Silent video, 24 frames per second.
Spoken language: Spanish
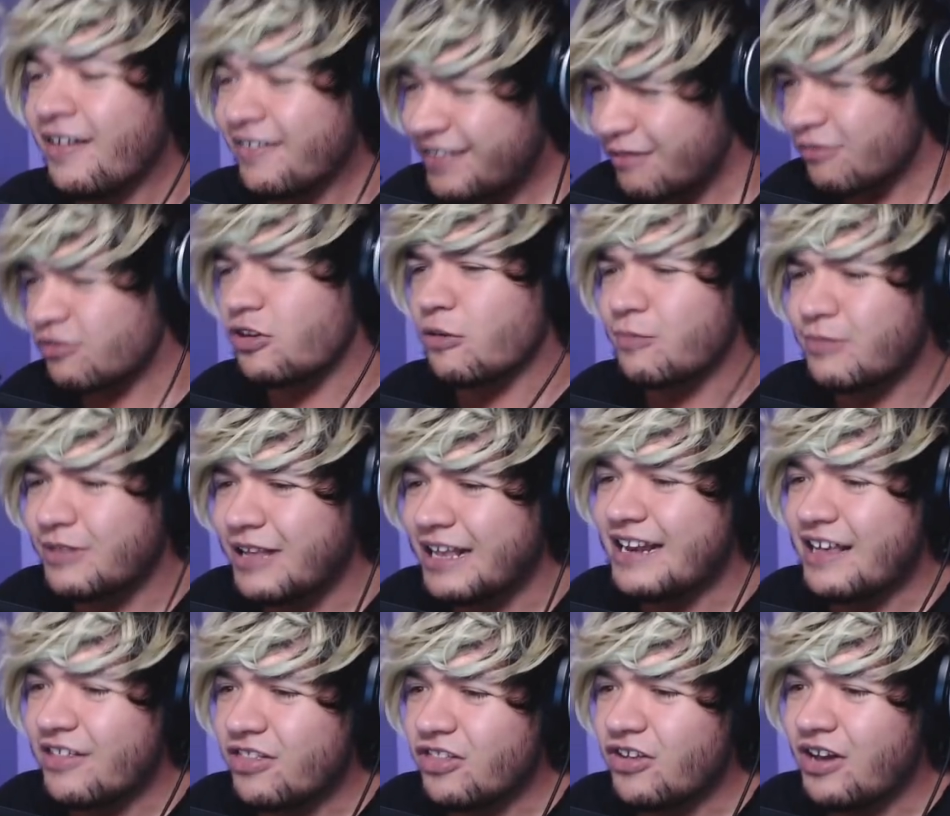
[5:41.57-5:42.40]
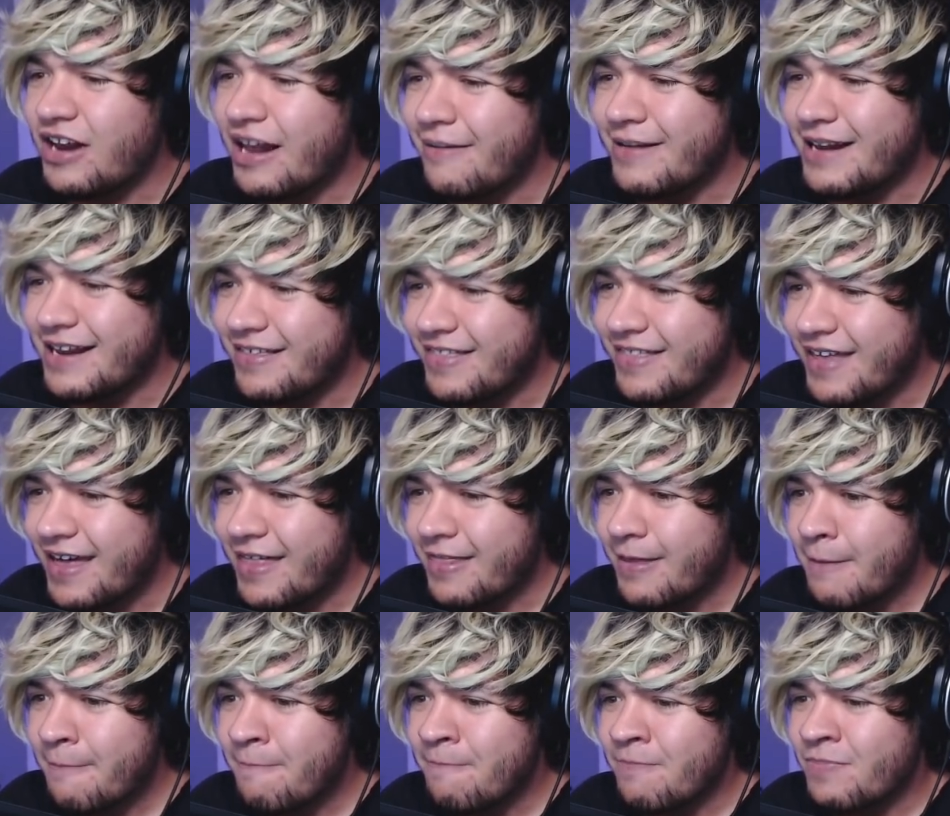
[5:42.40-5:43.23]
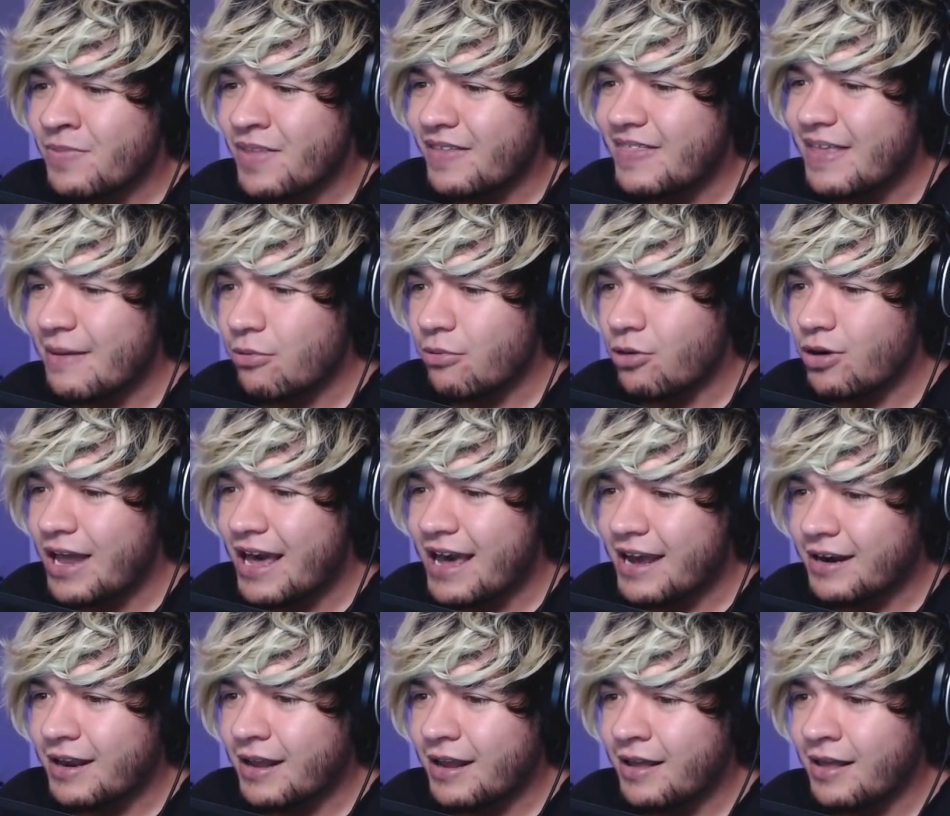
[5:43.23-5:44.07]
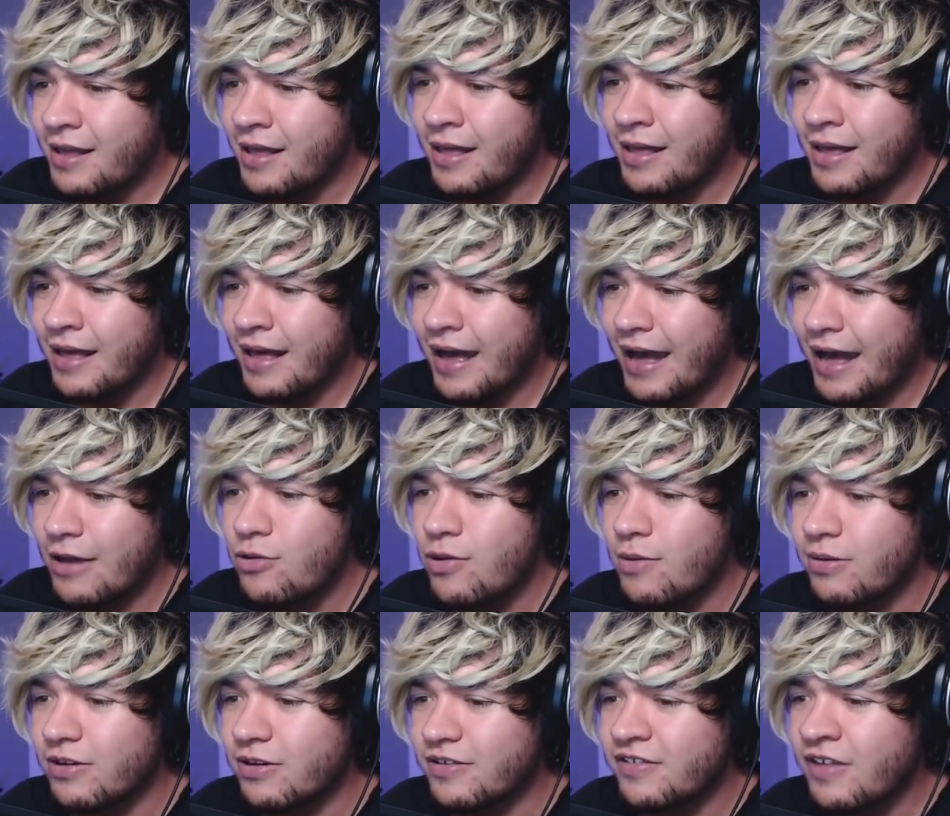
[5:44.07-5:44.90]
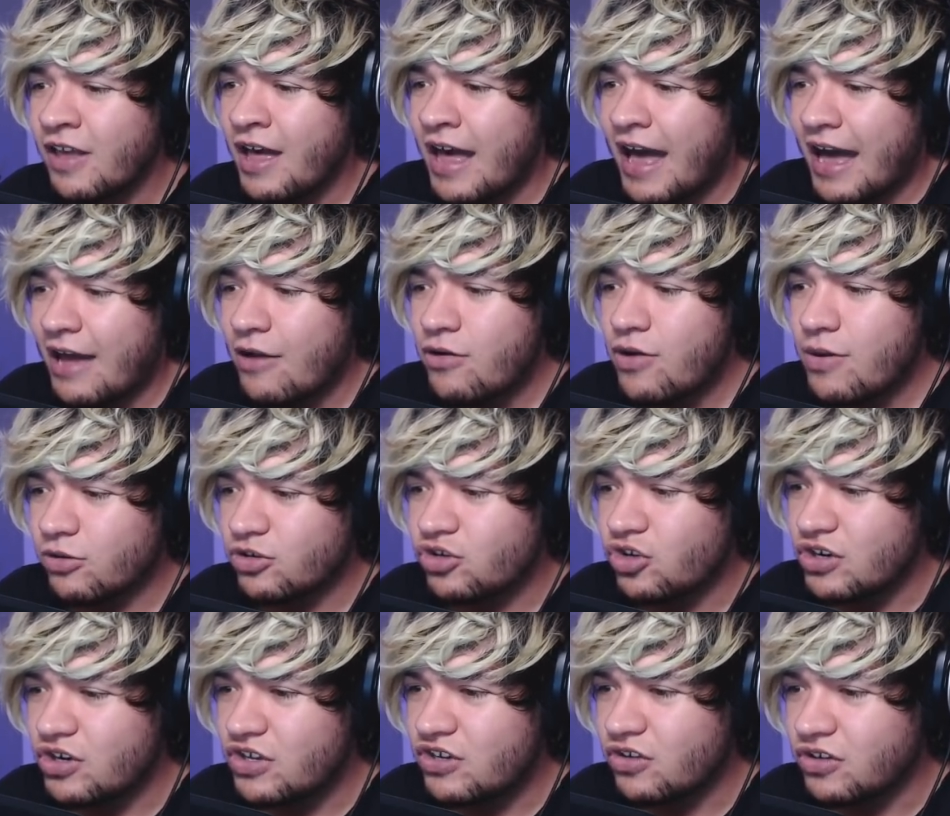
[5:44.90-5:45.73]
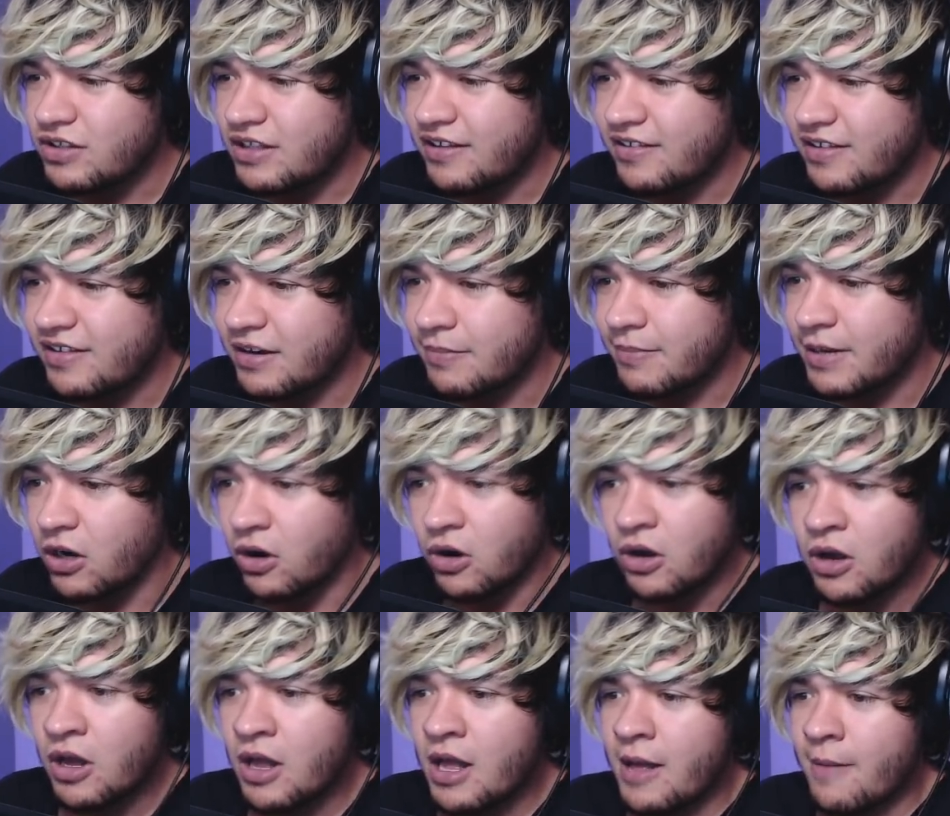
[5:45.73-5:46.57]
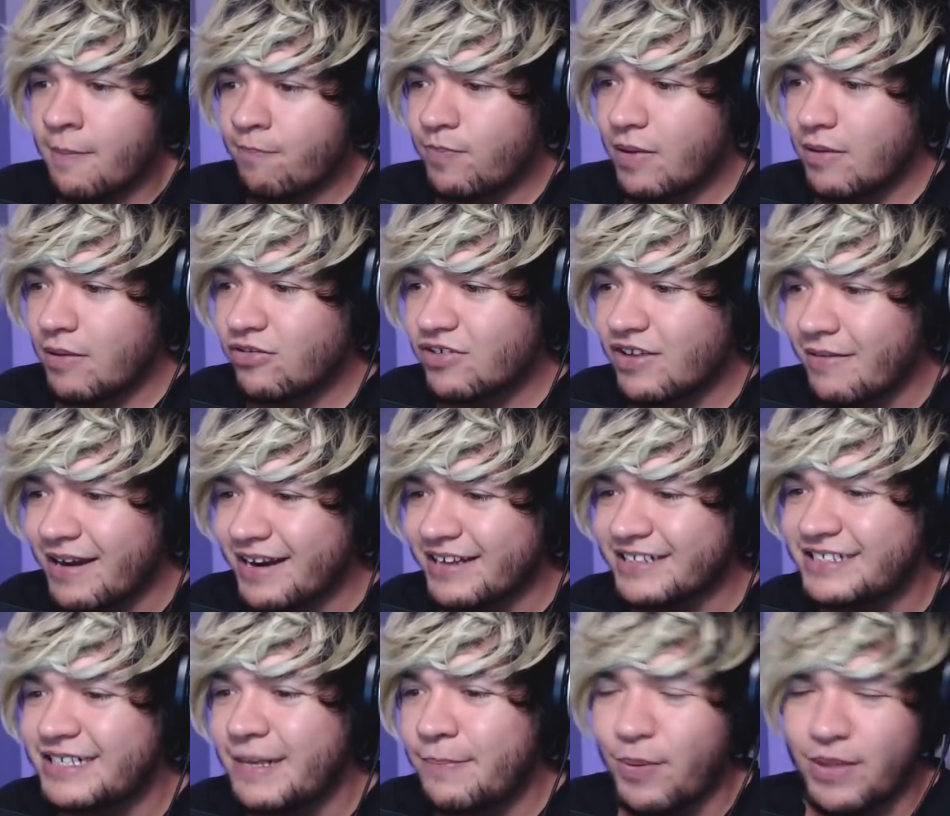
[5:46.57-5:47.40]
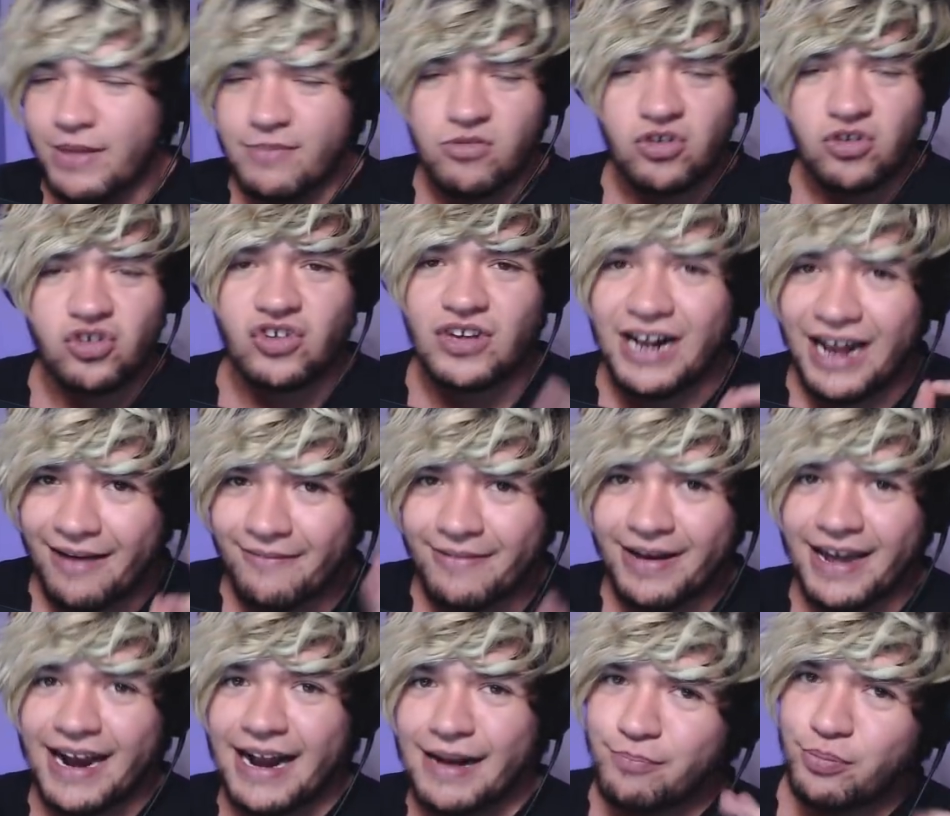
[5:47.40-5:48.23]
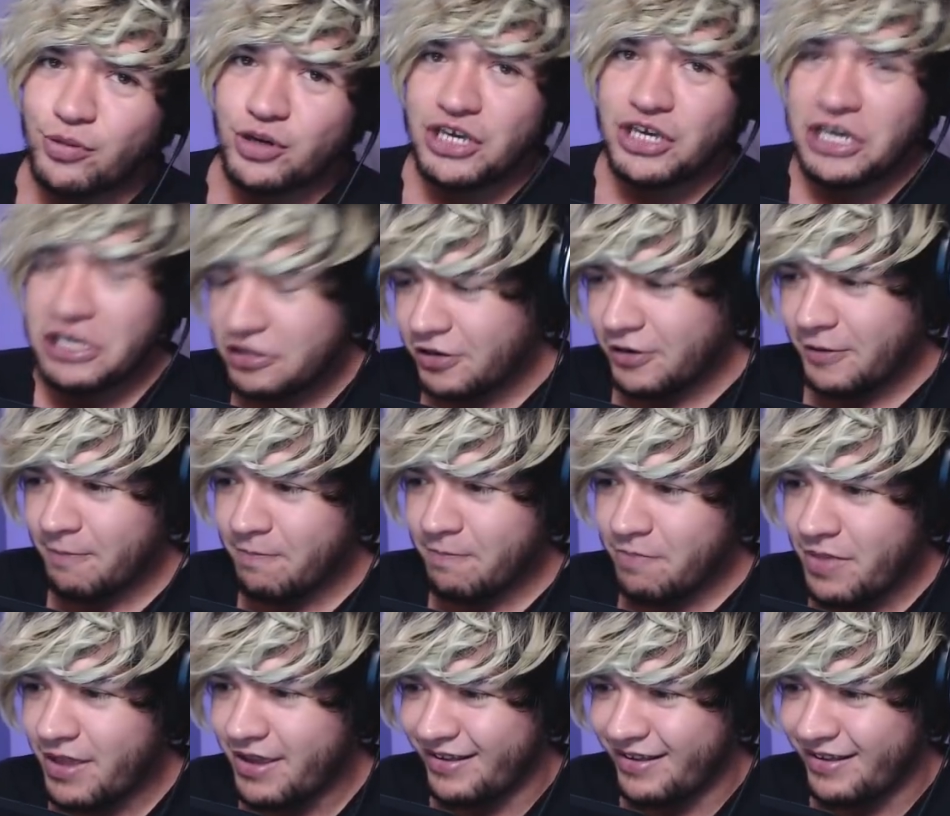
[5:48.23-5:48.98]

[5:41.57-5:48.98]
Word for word: Estamos obteniendo la habilidad de volar a, a nuevos horizontes, hermano. Vamos a ver si podemos clavar al pollito